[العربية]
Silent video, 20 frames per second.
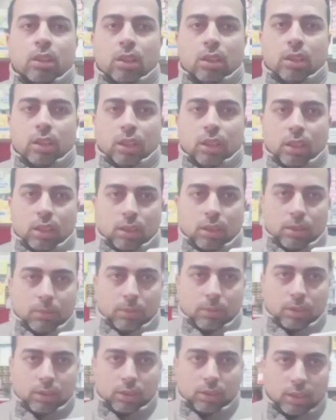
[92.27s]
اللي هي
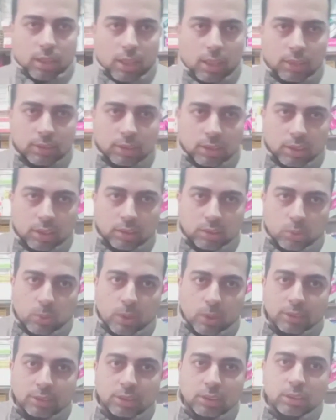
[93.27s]
الجاهزه ديت
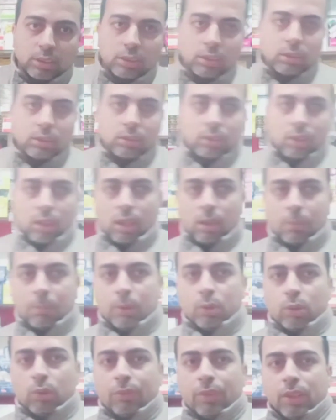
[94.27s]
دلوقتي دي
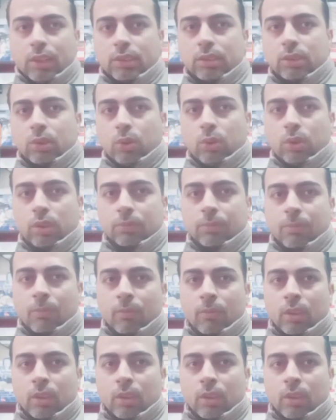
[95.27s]
بيتول آه، فيكس حقن